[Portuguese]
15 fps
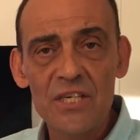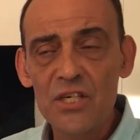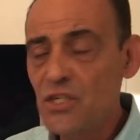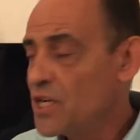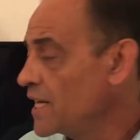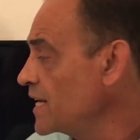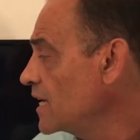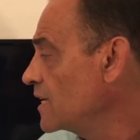de
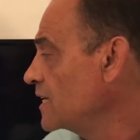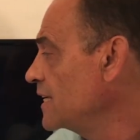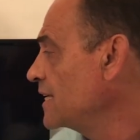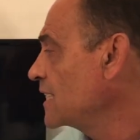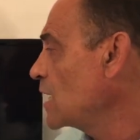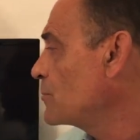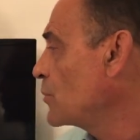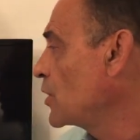engenharia
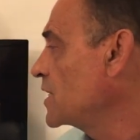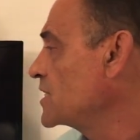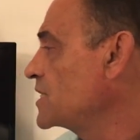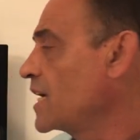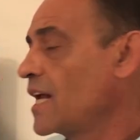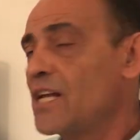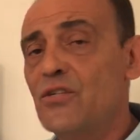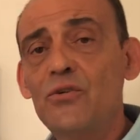clínica podem se
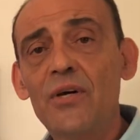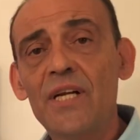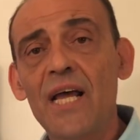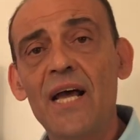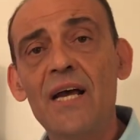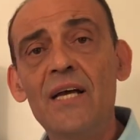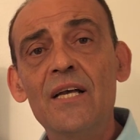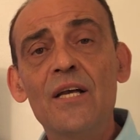
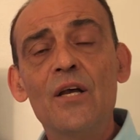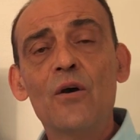relacionar